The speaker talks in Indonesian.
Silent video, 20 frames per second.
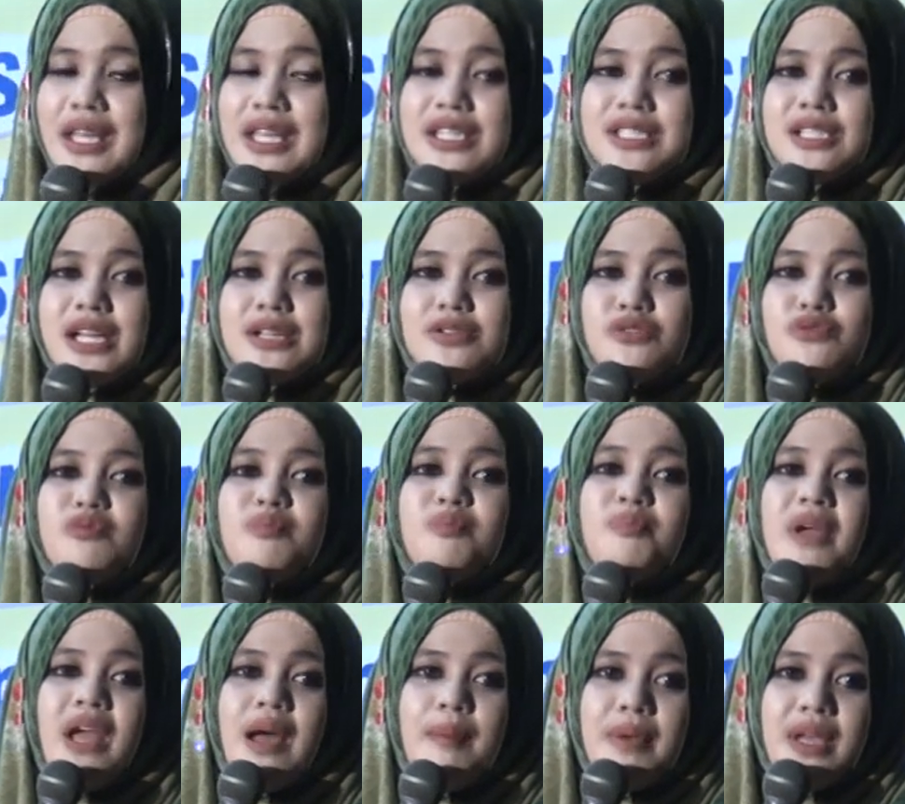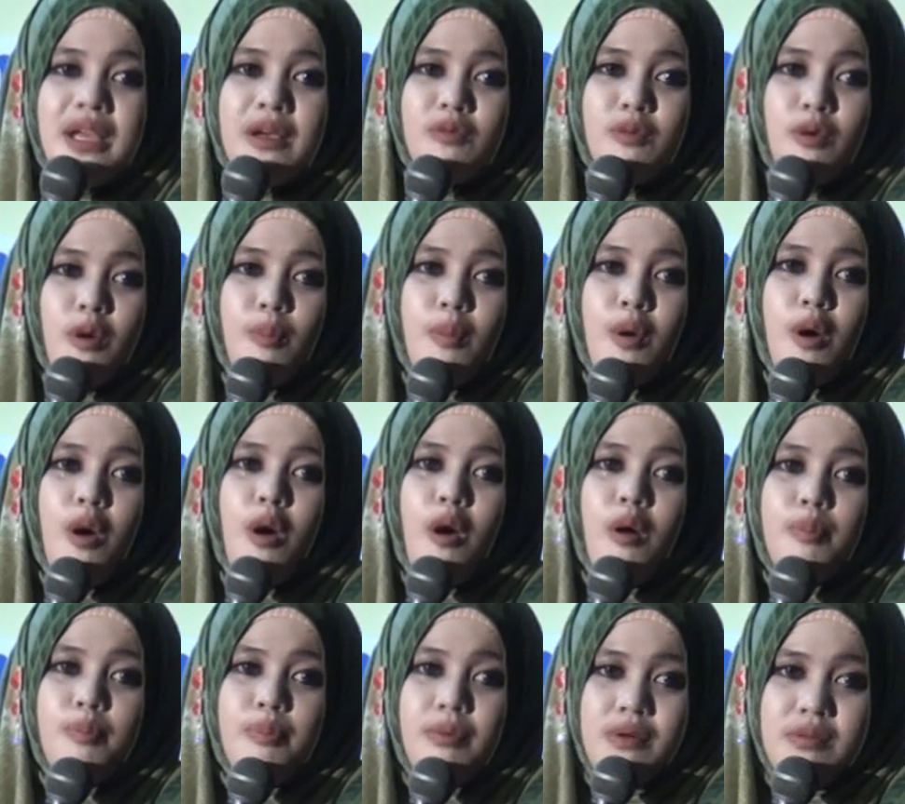niki cak supe ame ngomong
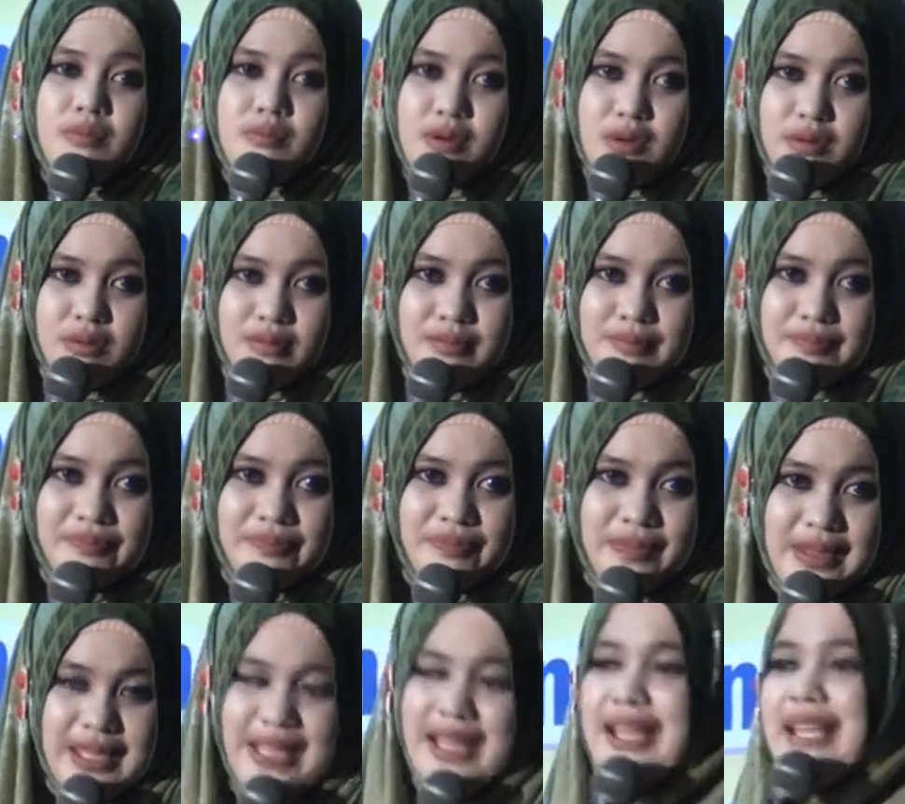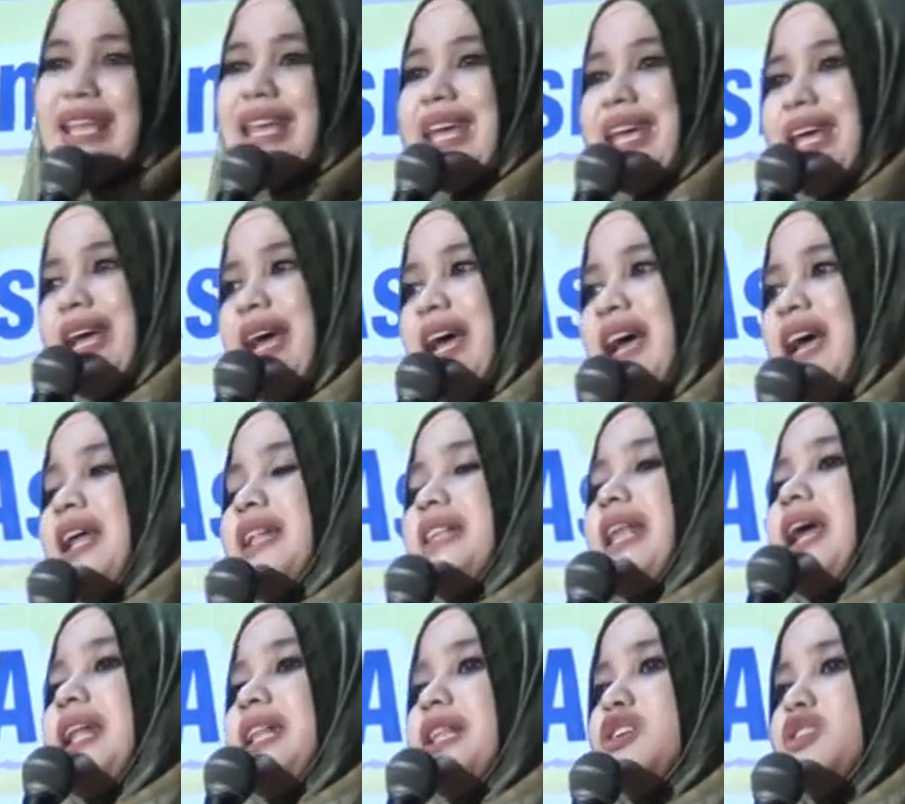apa mau. Nah nggih.
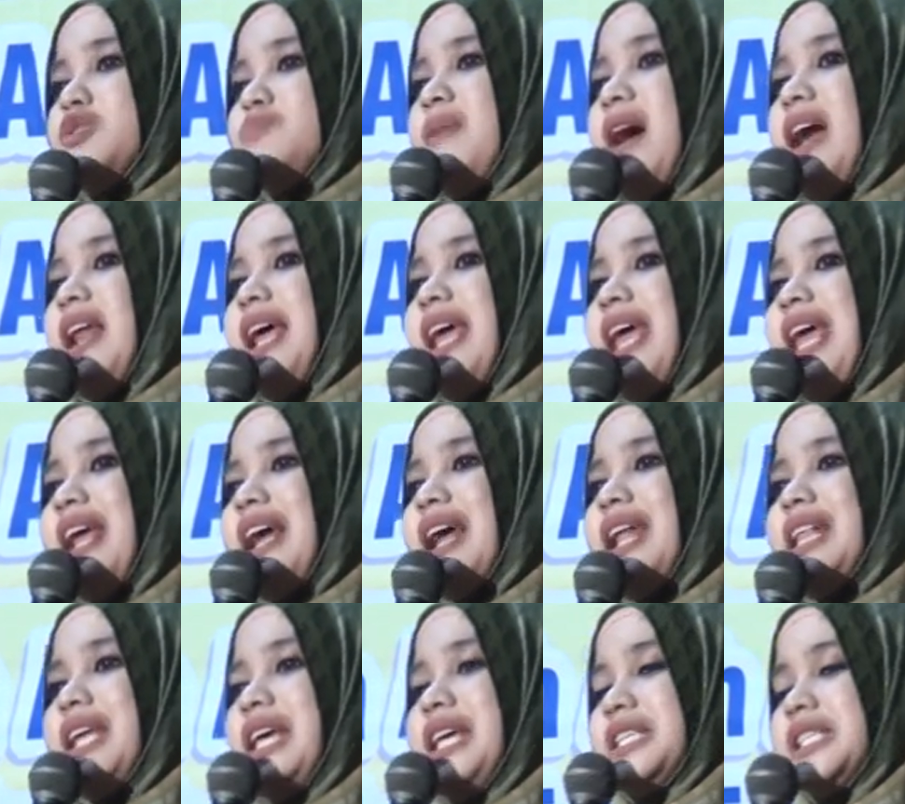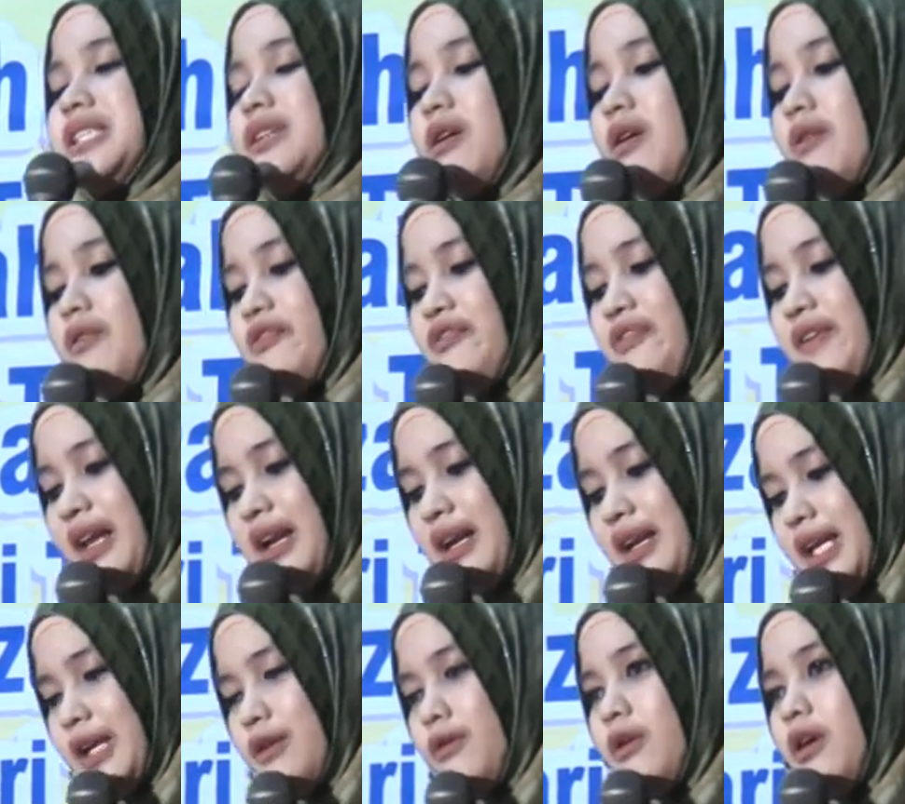Dados malaikat Israfil
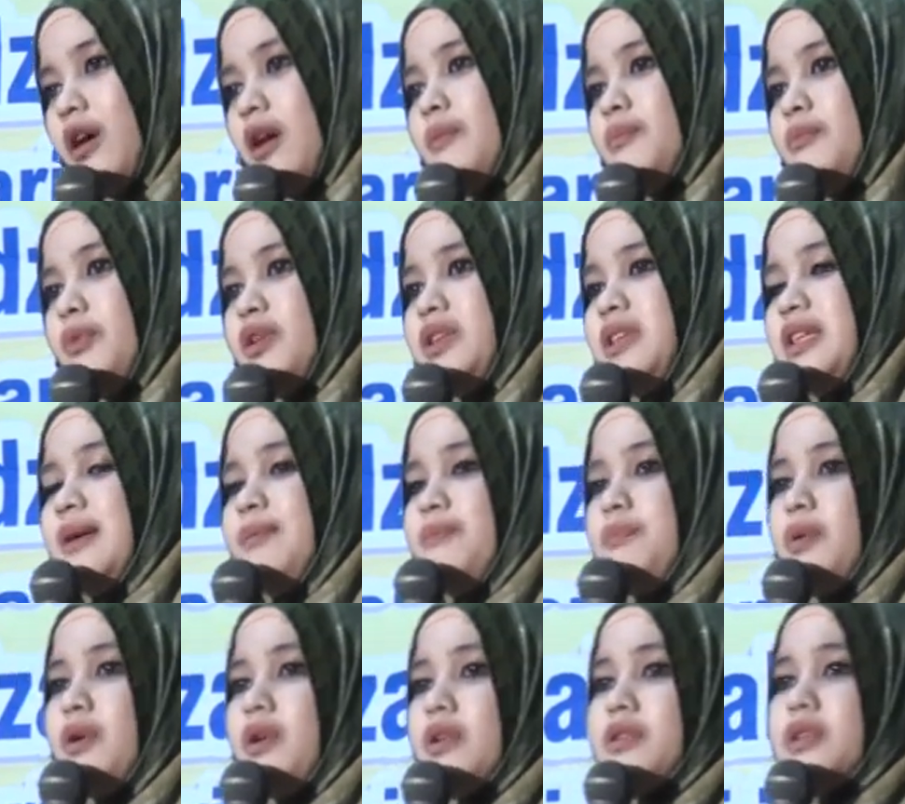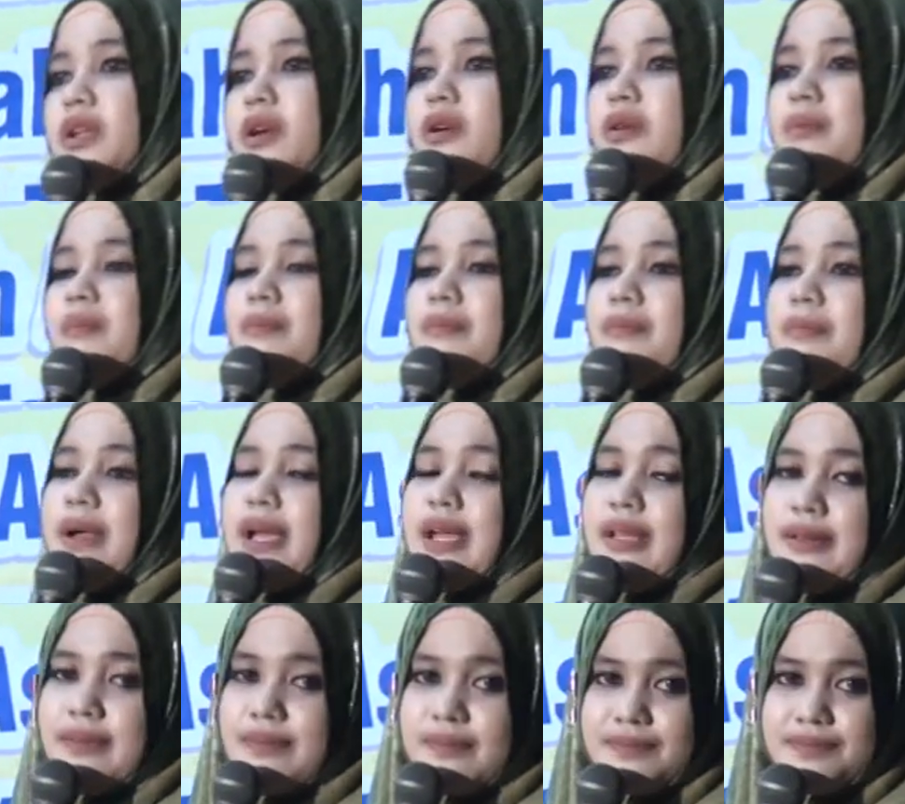niku kok empun nyebul
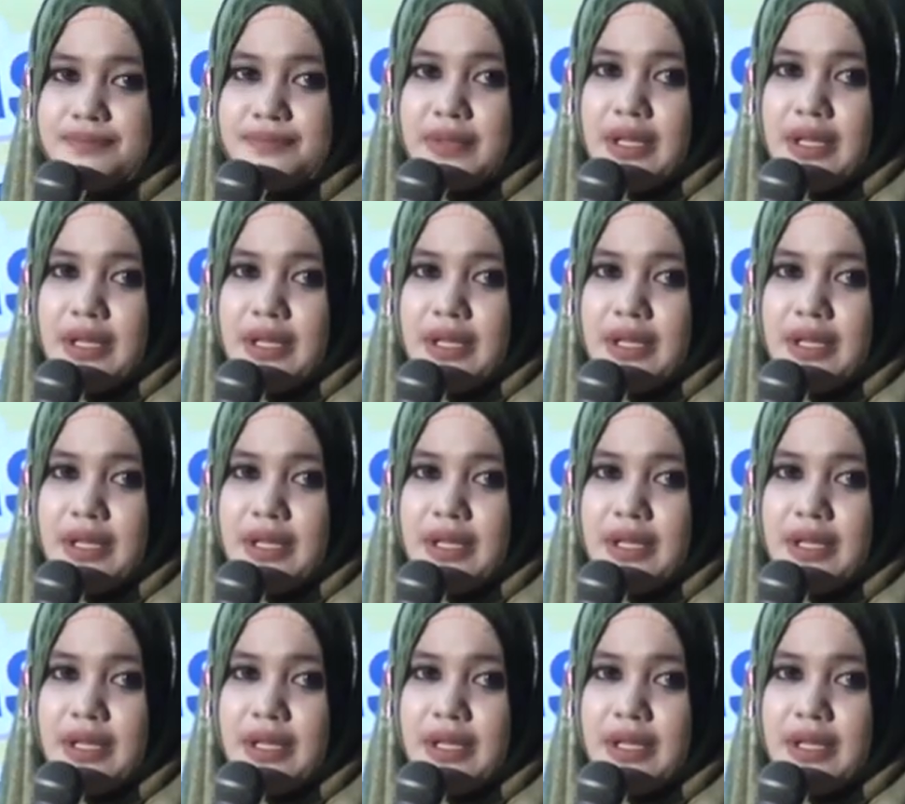trompet.